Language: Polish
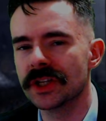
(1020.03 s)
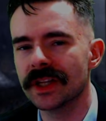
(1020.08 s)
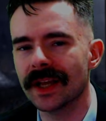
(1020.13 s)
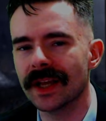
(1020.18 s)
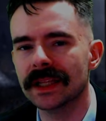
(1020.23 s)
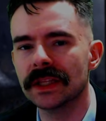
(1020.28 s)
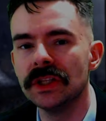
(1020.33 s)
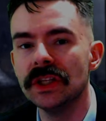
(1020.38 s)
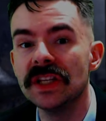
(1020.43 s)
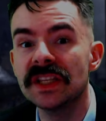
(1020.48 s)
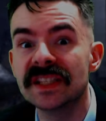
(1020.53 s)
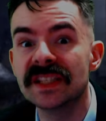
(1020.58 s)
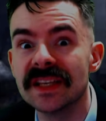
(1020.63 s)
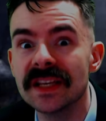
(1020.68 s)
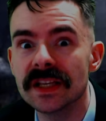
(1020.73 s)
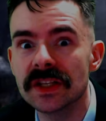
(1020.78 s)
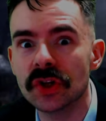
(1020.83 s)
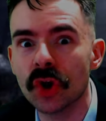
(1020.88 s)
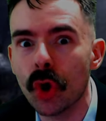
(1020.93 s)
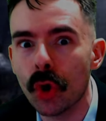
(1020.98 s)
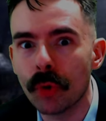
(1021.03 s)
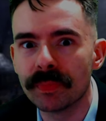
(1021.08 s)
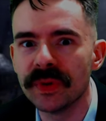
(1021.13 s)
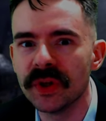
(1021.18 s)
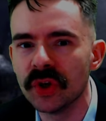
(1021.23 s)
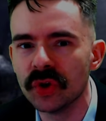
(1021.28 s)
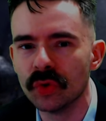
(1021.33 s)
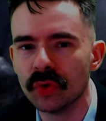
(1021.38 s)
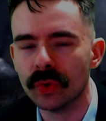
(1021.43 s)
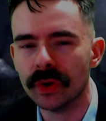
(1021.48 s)
nawet nic nie
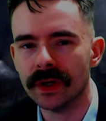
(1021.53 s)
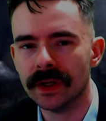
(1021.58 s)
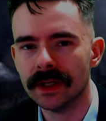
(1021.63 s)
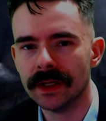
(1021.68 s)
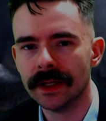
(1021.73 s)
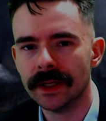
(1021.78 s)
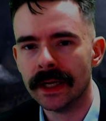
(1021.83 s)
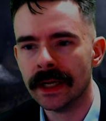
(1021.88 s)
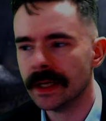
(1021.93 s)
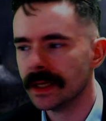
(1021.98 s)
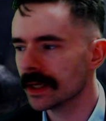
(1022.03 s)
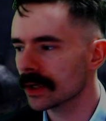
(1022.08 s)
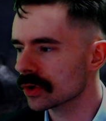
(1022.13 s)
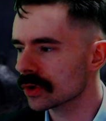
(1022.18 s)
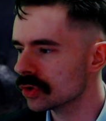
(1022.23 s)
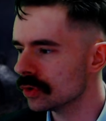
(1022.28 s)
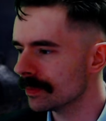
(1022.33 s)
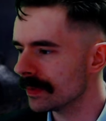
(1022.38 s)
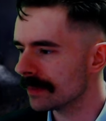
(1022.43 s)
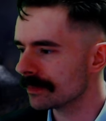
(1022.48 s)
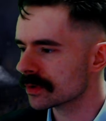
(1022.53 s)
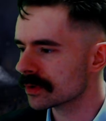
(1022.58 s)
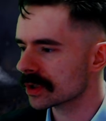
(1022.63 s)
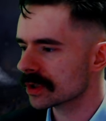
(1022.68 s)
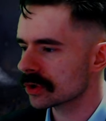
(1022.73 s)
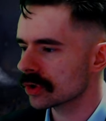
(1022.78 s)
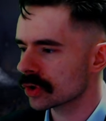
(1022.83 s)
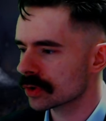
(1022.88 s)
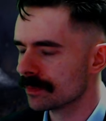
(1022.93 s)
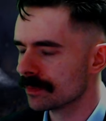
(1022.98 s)
zrobił. Ja rozumiem, że
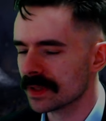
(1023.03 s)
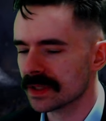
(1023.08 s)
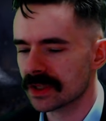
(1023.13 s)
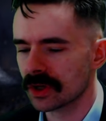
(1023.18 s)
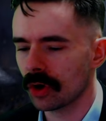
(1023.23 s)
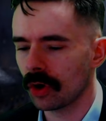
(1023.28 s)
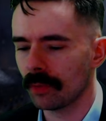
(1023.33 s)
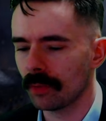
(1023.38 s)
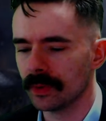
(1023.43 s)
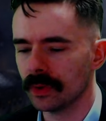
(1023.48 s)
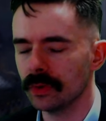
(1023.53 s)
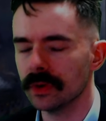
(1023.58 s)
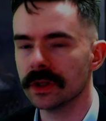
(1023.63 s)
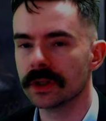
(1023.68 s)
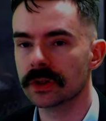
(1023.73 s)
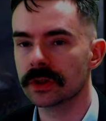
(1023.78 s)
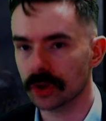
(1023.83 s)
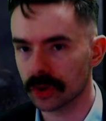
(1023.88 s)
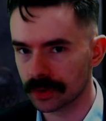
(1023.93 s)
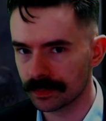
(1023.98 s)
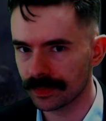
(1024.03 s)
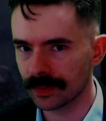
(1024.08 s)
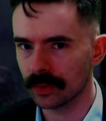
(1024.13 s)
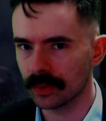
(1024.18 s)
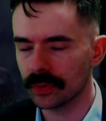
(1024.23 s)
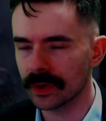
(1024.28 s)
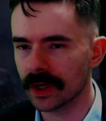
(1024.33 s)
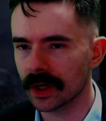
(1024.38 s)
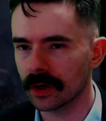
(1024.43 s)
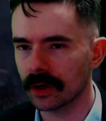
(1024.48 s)
coś by zrobił i coś by
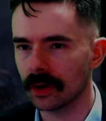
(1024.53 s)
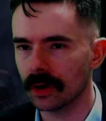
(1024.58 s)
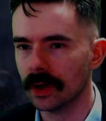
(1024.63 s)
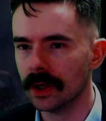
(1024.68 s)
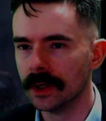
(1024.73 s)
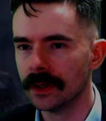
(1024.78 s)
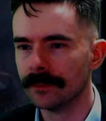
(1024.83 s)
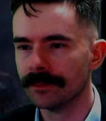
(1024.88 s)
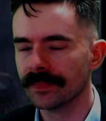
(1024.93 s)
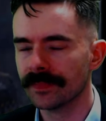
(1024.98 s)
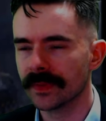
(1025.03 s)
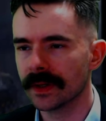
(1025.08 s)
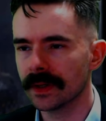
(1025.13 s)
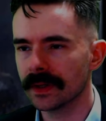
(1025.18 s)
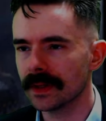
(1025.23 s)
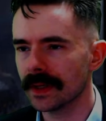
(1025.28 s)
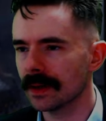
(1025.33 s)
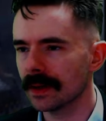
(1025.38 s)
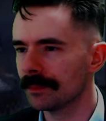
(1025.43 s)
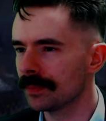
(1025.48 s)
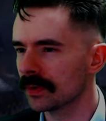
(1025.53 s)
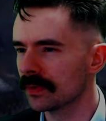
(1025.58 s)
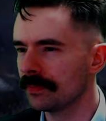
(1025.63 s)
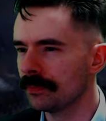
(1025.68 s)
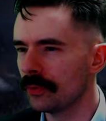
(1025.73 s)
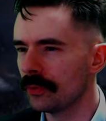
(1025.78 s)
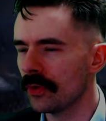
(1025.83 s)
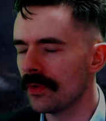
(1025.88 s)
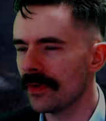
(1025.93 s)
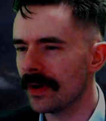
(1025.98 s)
u niego e, pod
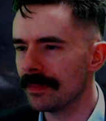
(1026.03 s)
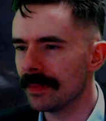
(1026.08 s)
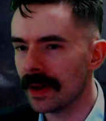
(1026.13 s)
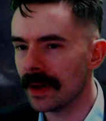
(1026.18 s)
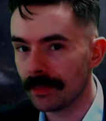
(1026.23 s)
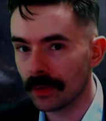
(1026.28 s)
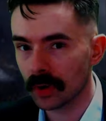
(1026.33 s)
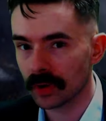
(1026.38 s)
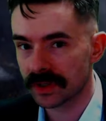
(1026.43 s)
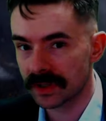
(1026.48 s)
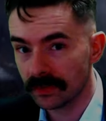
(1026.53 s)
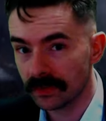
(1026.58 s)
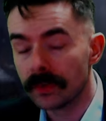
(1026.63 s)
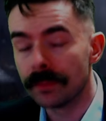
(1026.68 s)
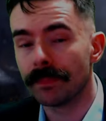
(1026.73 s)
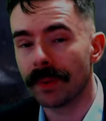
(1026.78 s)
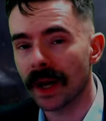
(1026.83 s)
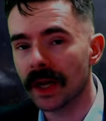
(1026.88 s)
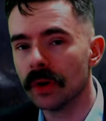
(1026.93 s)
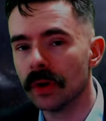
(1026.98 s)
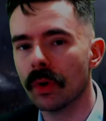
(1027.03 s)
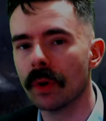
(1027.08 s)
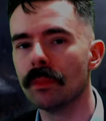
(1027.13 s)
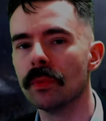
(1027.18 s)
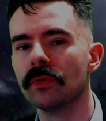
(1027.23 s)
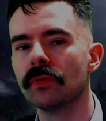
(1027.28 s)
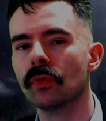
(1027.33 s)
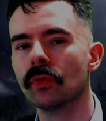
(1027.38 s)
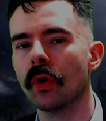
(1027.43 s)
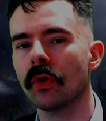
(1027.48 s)
wpływem emocji wypaliło
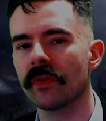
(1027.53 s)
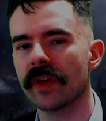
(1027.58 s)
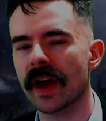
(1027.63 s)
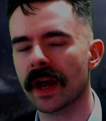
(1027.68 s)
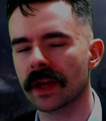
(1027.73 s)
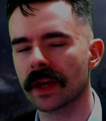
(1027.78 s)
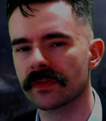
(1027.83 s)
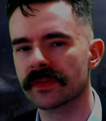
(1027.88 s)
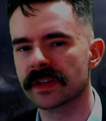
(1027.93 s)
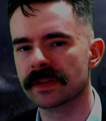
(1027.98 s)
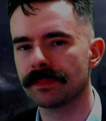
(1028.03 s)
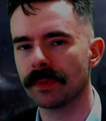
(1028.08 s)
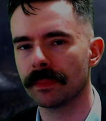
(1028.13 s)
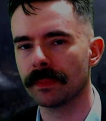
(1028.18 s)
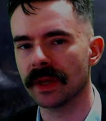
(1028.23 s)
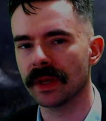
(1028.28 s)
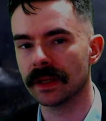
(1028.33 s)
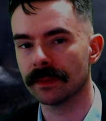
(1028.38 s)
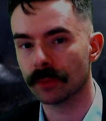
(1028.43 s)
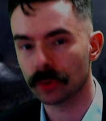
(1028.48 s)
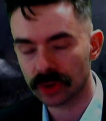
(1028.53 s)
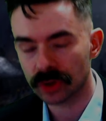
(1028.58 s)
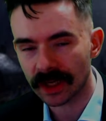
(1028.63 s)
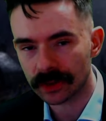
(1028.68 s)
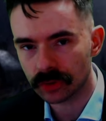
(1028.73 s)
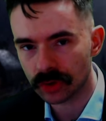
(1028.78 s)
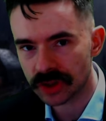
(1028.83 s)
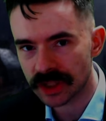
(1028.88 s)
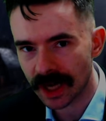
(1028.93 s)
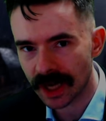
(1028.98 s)
mu w głowie jakieś wspomnienie, bo
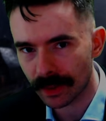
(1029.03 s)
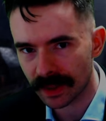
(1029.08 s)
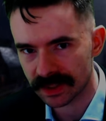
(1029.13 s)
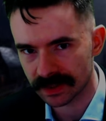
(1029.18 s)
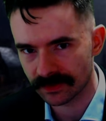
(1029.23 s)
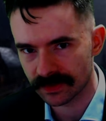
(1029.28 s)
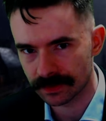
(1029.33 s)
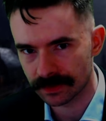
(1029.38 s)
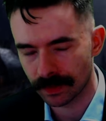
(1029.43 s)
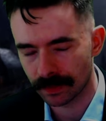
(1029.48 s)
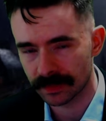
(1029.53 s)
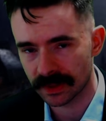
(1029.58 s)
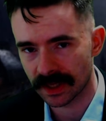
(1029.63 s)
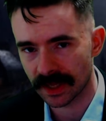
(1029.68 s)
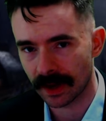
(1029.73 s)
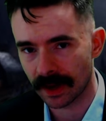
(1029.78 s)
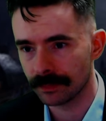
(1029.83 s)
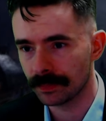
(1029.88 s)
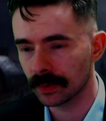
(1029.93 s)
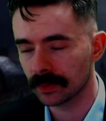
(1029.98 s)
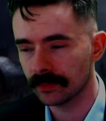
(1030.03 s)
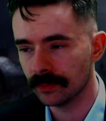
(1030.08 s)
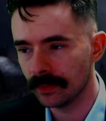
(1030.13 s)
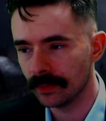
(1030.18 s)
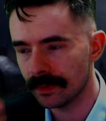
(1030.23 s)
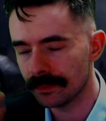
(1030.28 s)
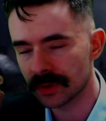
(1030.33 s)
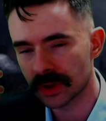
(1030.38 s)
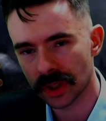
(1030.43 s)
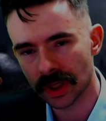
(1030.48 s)
tak to działa ze wspomnieniami. Pod
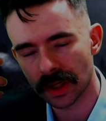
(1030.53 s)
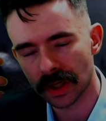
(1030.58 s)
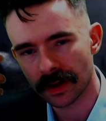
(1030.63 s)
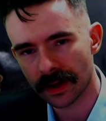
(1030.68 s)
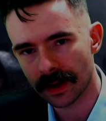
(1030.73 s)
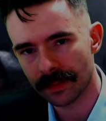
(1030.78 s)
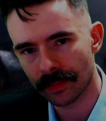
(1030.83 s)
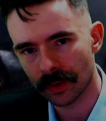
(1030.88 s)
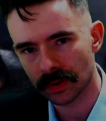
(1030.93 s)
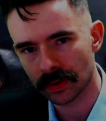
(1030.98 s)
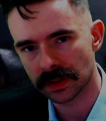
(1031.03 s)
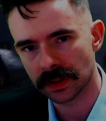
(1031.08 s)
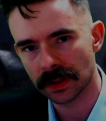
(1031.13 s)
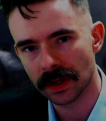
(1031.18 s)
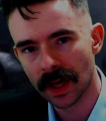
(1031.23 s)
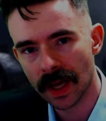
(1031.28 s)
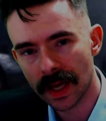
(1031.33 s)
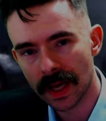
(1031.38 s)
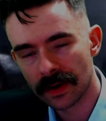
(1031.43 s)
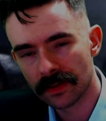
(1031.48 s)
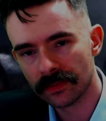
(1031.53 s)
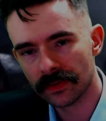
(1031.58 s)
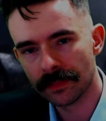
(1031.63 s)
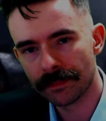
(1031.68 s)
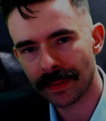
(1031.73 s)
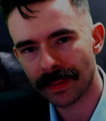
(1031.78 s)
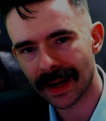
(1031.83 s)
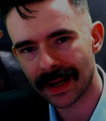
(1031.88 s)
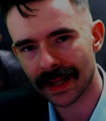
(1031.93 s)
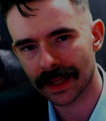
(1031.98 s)
wpływem silnych emocji
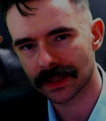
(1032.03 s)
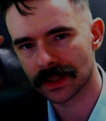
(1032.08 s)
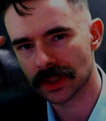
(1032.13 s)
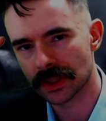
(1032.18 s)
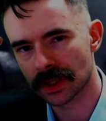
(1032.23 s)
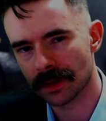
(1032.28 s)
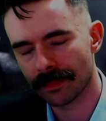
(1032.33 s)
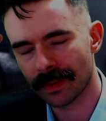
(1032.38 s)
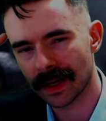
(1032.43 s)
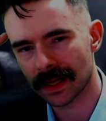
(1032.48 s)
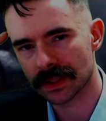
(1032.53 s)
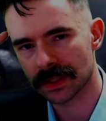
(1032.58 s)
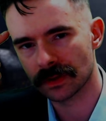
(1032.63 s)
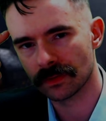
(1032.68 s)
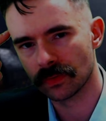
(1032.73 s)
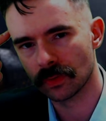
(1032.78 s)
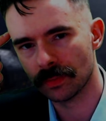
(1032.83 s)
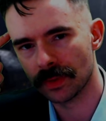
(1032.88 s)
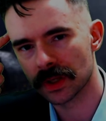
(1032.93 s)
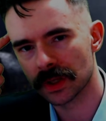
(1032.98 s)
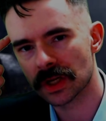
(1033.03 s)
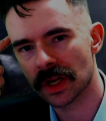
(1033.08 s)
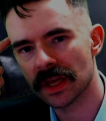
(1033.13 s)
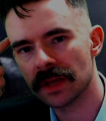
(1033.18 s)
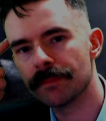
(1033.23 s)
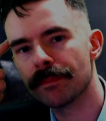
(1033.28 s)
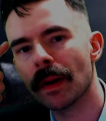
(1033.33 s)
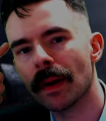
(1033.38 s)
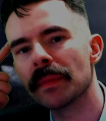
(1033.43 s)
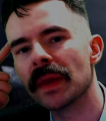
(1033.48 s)
wypala ci się bardziej w umyśle
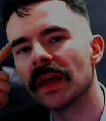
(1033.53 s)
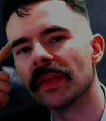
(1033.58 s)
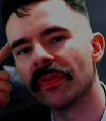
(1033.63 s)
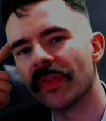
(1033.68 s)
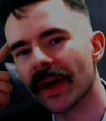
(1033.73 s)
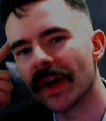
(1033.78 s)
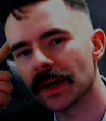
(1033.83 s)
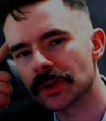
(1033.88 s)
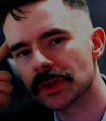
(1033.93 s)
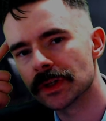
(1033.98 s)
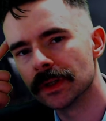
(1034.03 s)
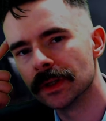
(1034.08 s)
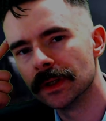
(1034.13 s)
i pamiętasz.